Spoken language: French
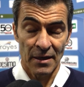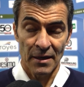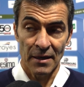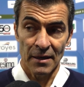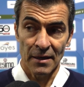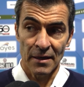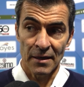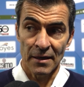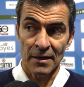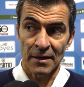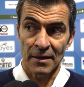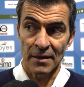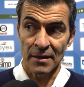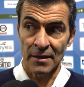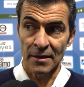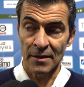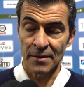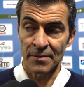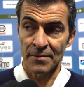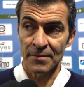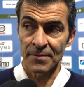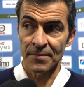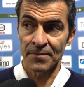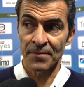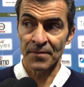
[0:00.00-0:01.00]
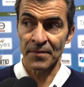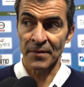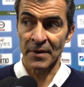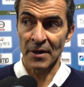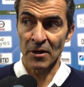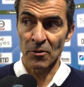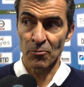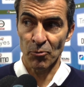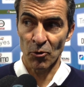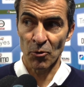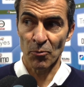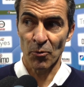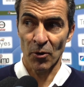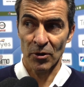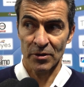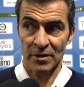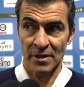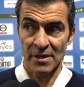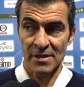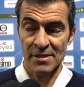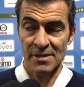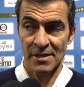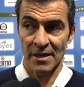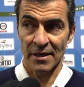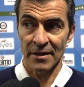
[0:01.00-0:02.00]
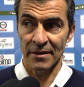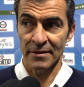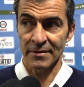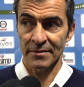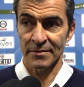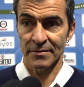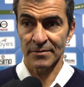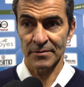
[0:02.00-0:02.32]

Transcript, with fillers: Euh, le plus important, c'est